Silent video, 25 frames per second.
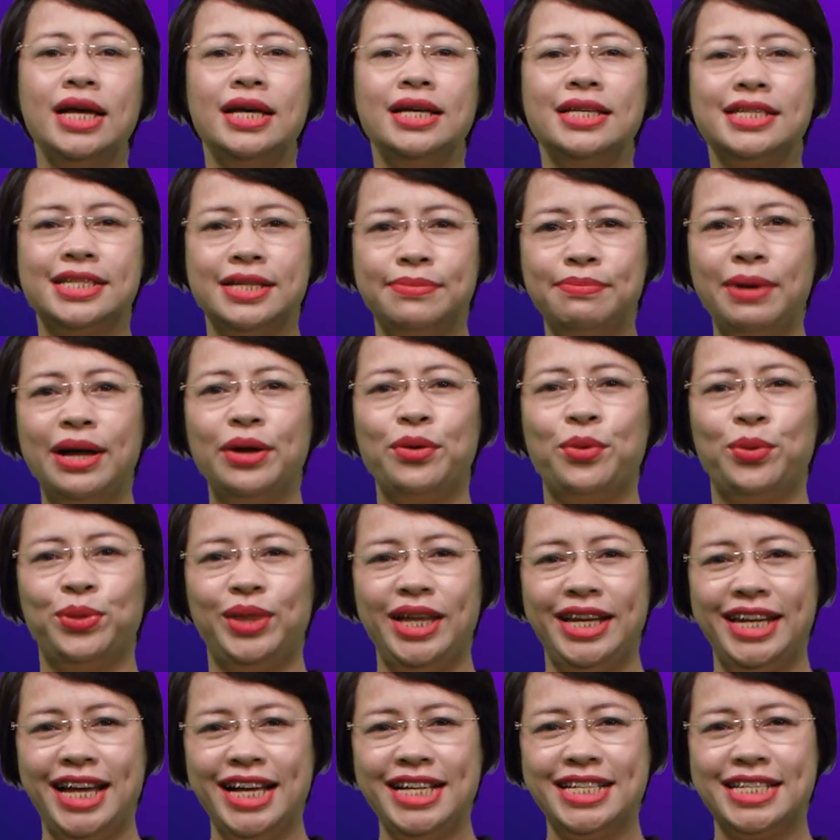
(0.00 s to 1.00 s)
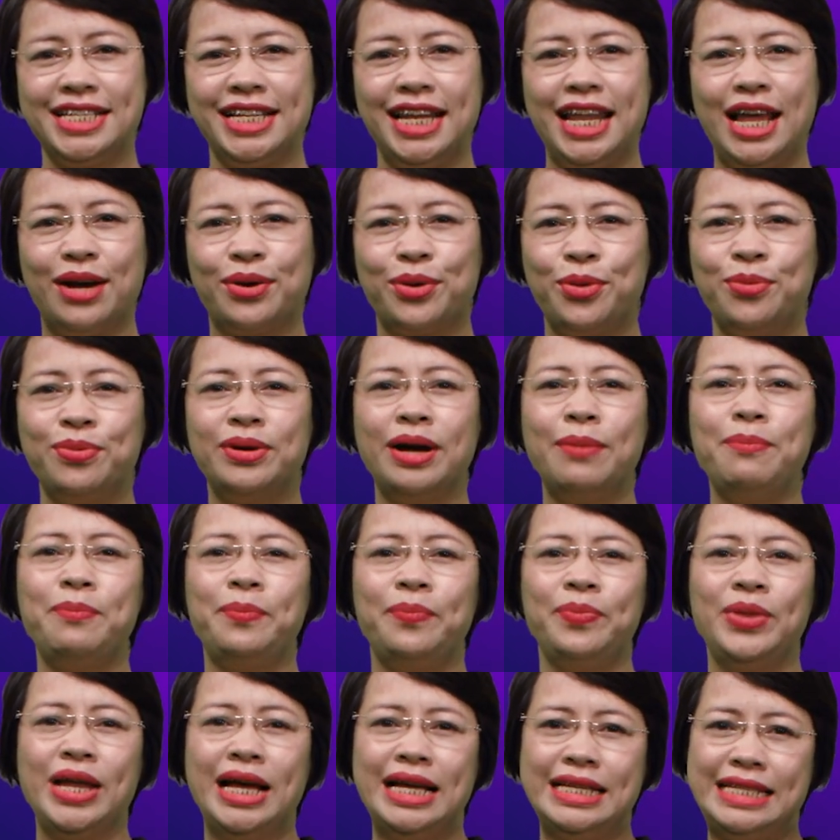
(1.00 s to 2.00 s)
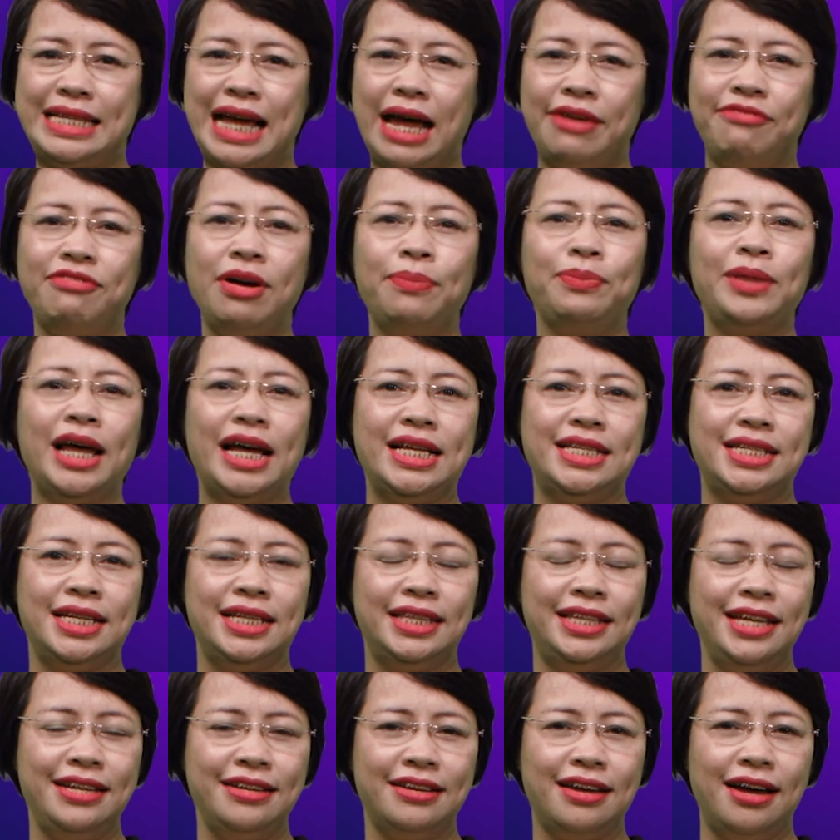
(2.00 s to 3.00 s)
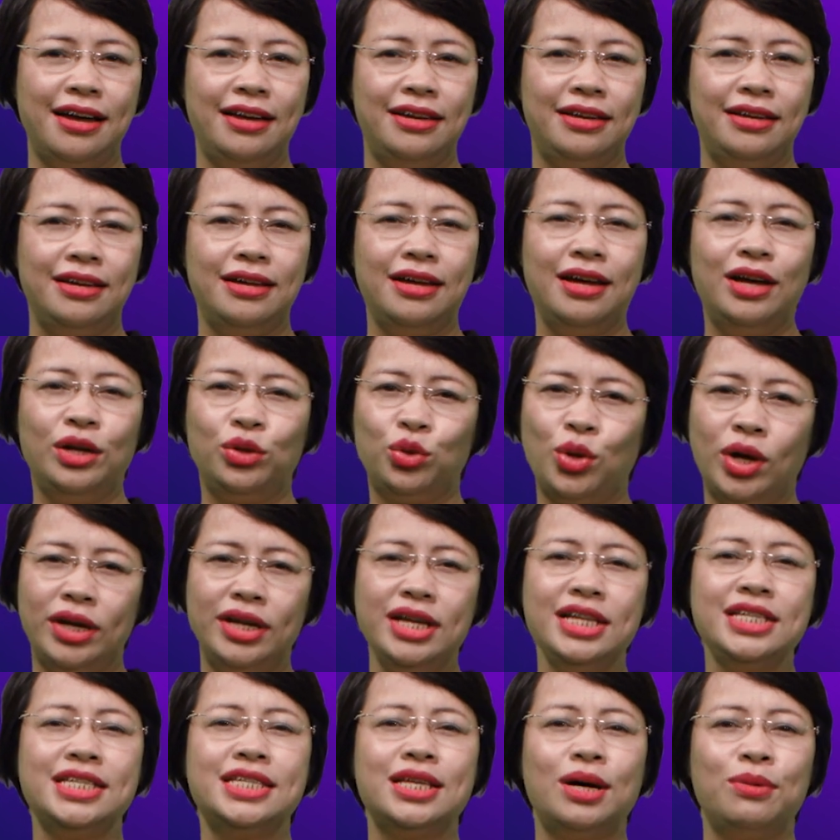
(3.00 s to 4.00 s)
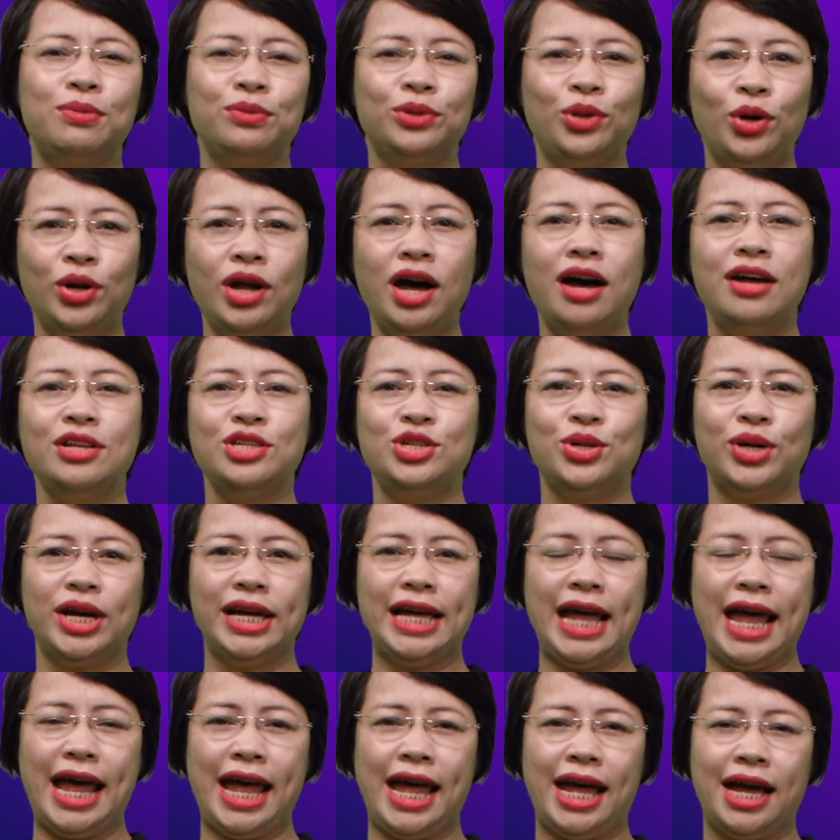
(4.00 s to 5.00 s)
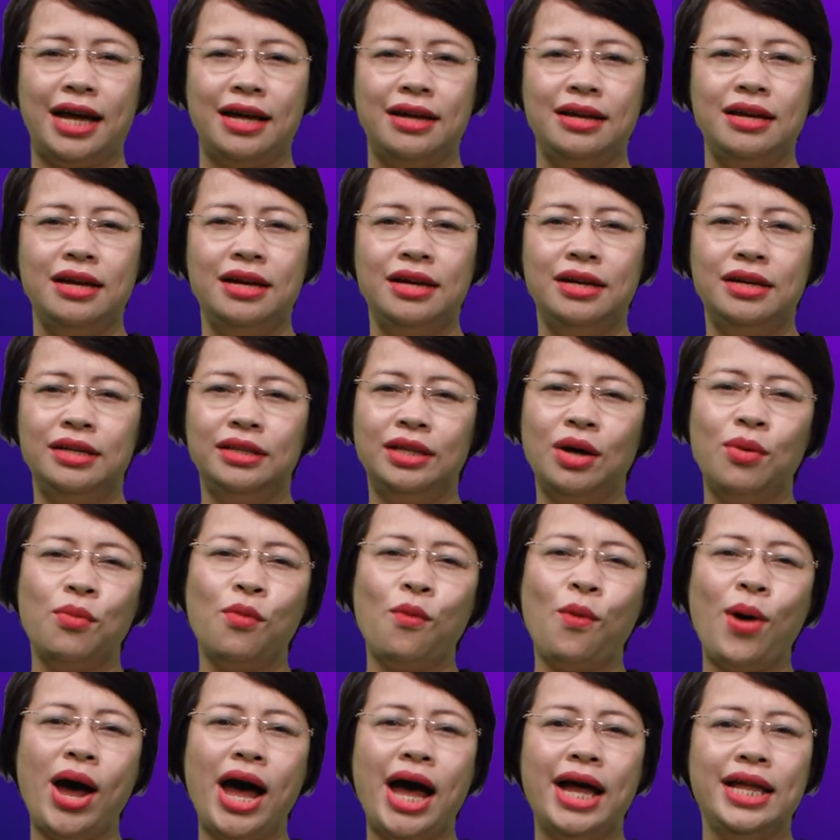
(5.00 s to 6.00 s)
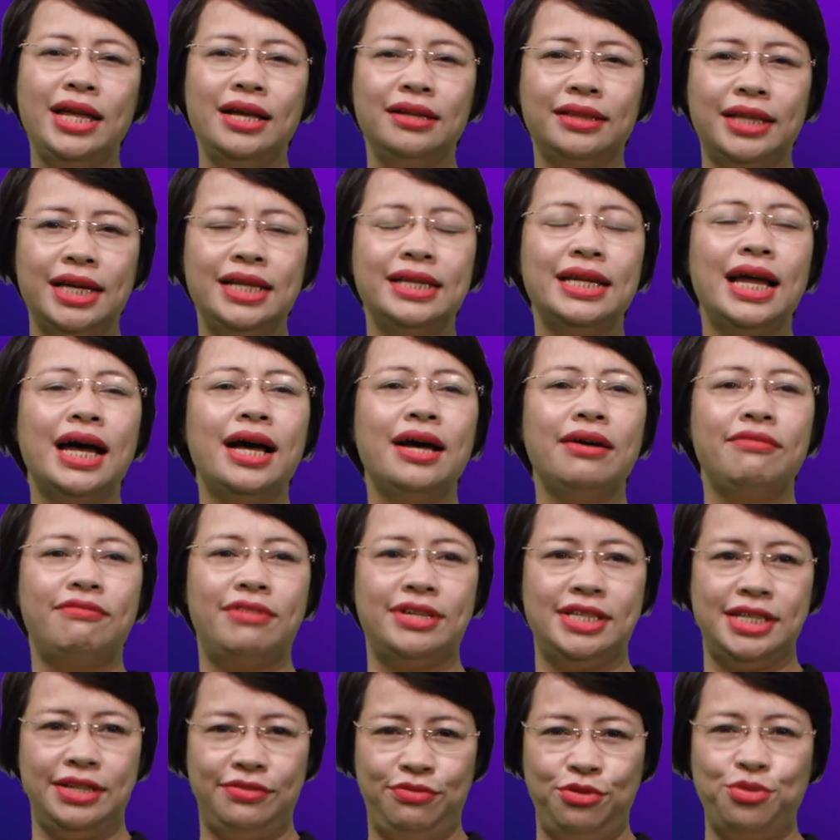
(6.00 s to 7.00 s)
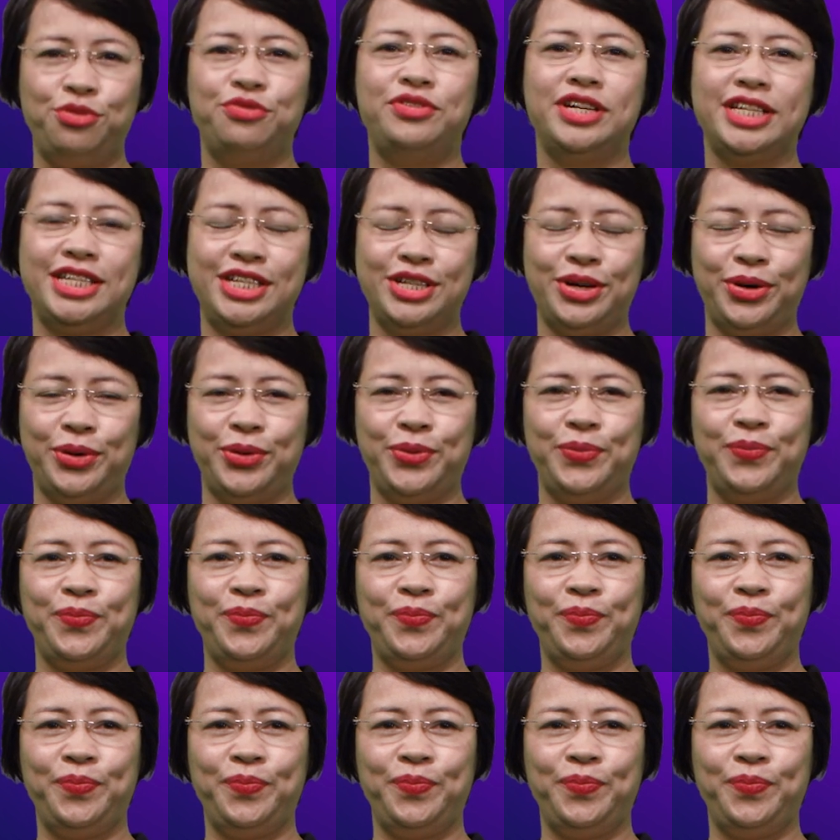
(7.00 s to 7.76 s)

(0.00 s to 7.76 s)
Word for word: sứ mệnh của TNEX là cung cấp giải pháp tài chính tin cậy, thuận ích sống tốt hơn cho khách hàng thông qua những tính năng và dịch vụ vượt trội.